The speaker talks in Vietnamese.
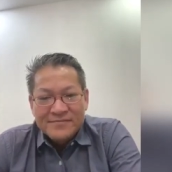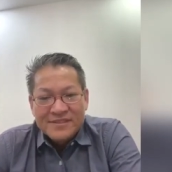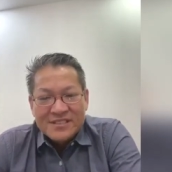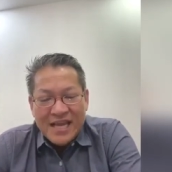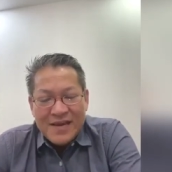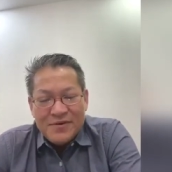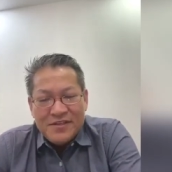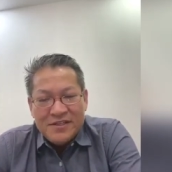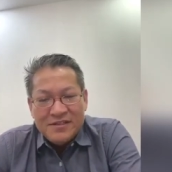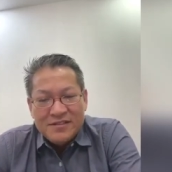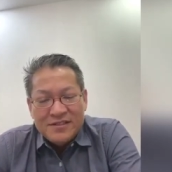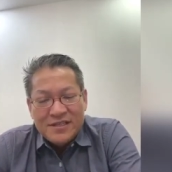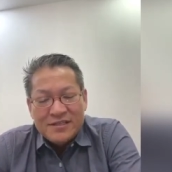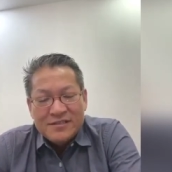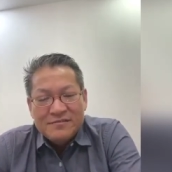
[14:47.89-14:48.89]
tái bởi
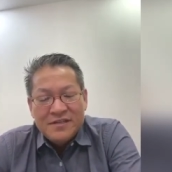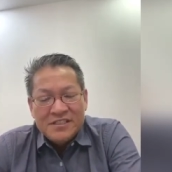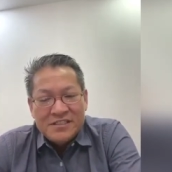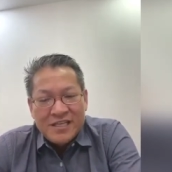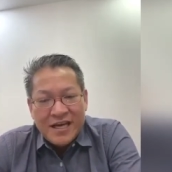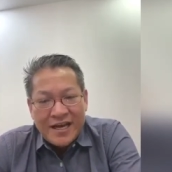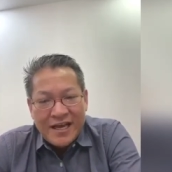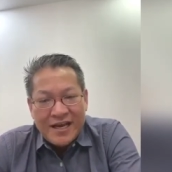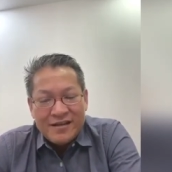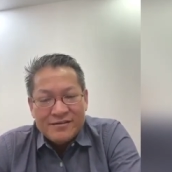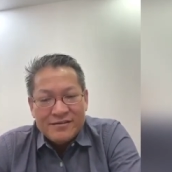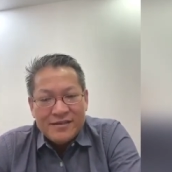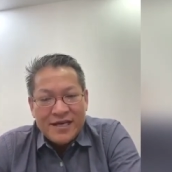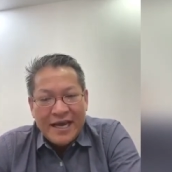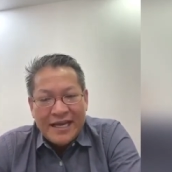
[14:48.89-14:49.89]
dương cất về trẻ lẹ
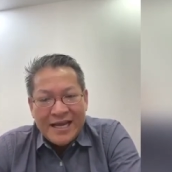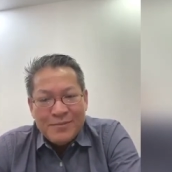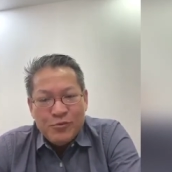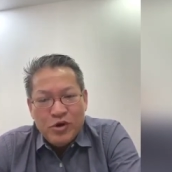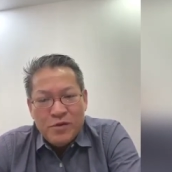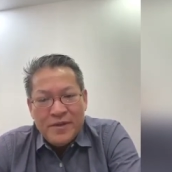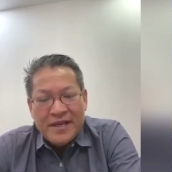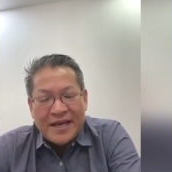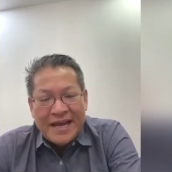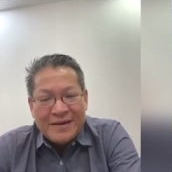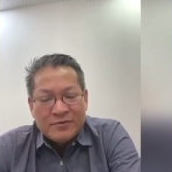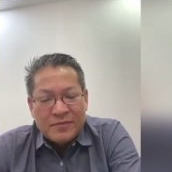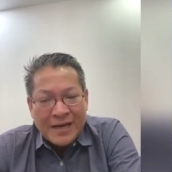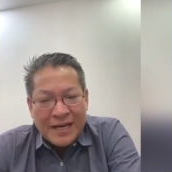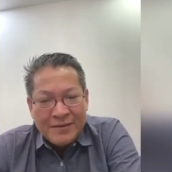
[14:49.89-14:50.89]
ngày nào mũi mi này nào
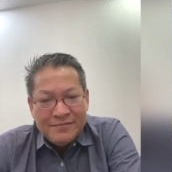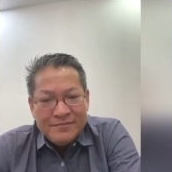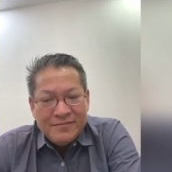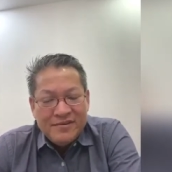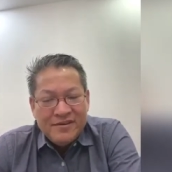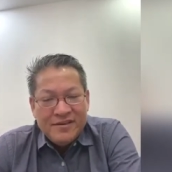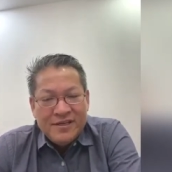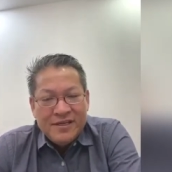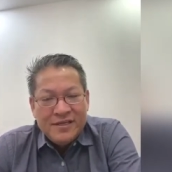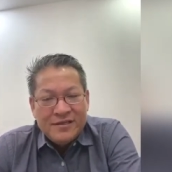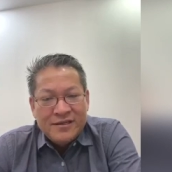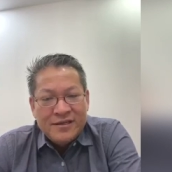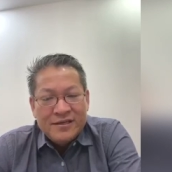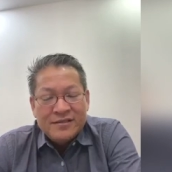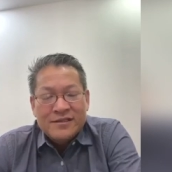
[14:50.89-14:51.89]
mà bám
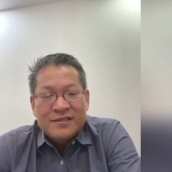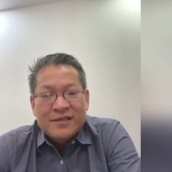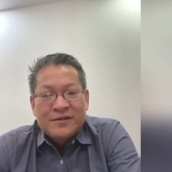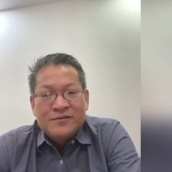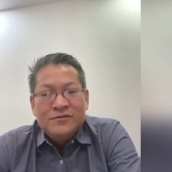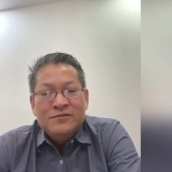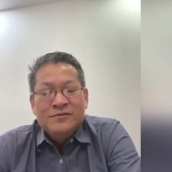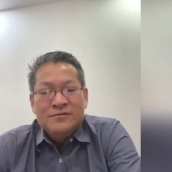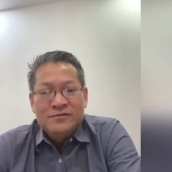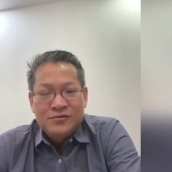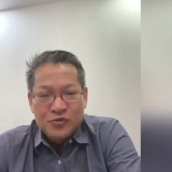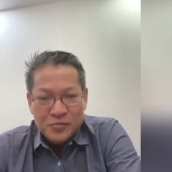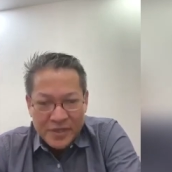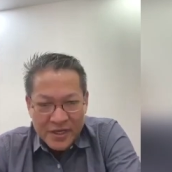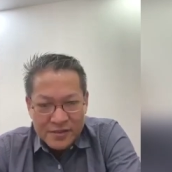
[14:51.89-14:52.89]
dương nâng tấu
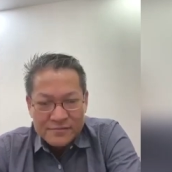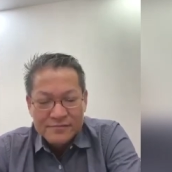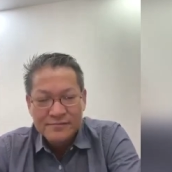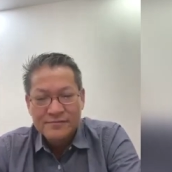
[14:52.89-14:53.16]
chuột cẩn